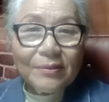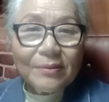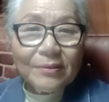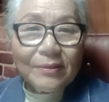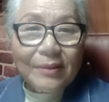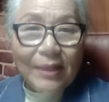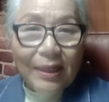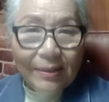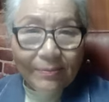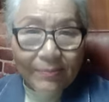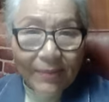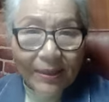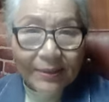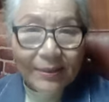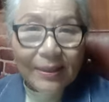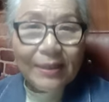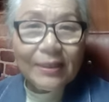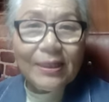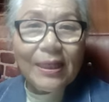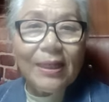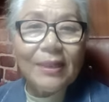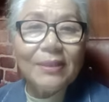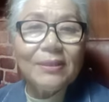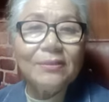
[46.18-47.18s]
날마다
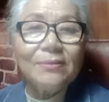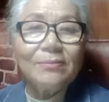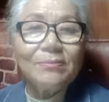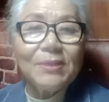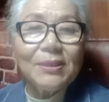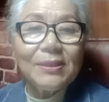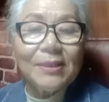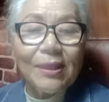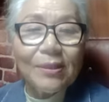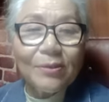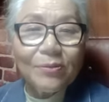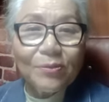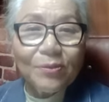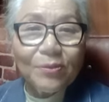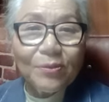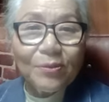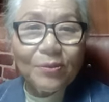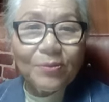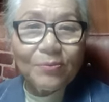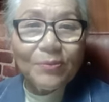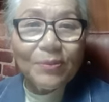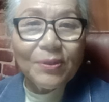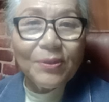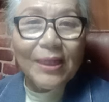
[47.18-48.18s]
간음을
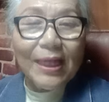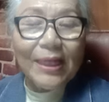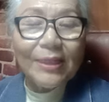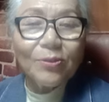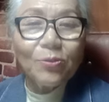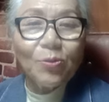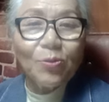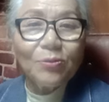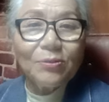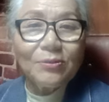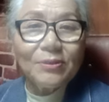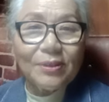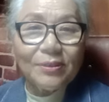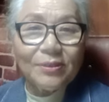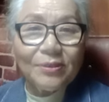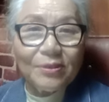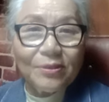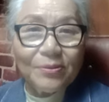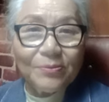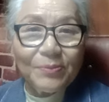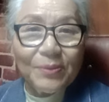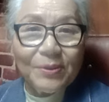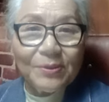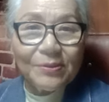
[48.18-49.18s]
하고 뭐 간통을
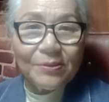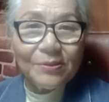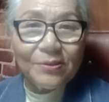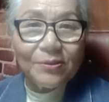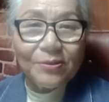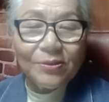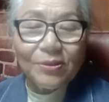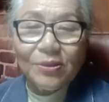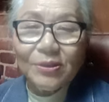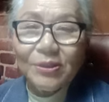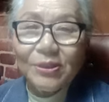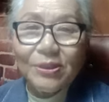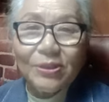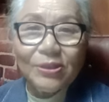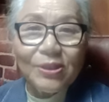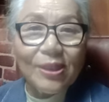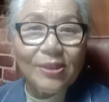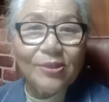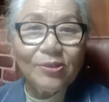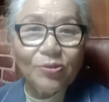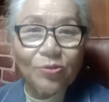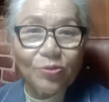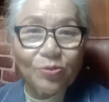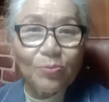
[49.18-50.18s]
저지르면서 그것이
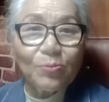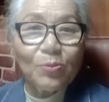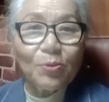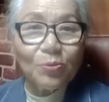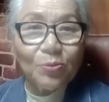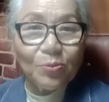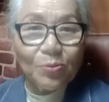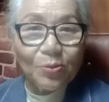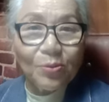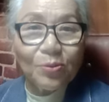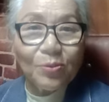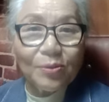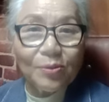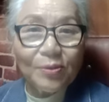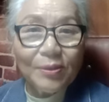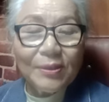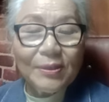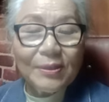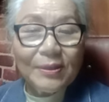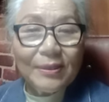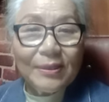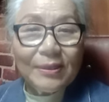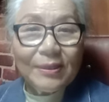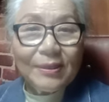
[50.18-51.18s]
죄인지도 모르고
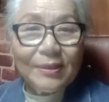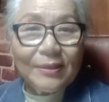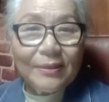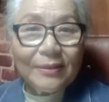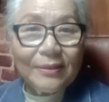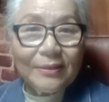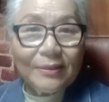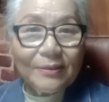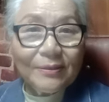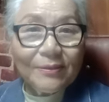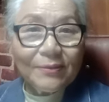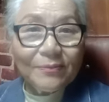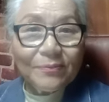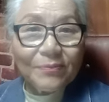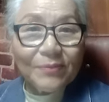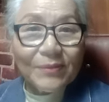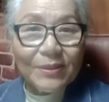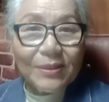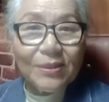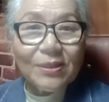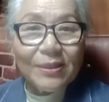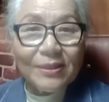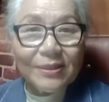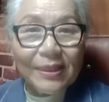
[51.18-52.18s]
어
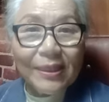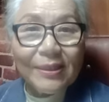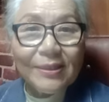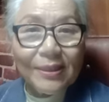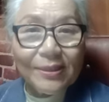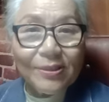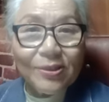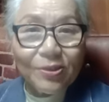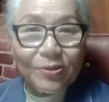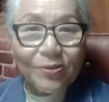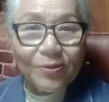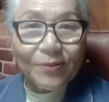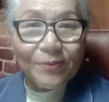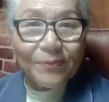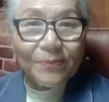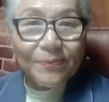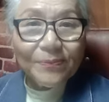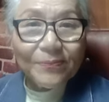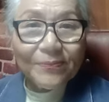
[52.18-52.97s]
그렇게 살겠죠.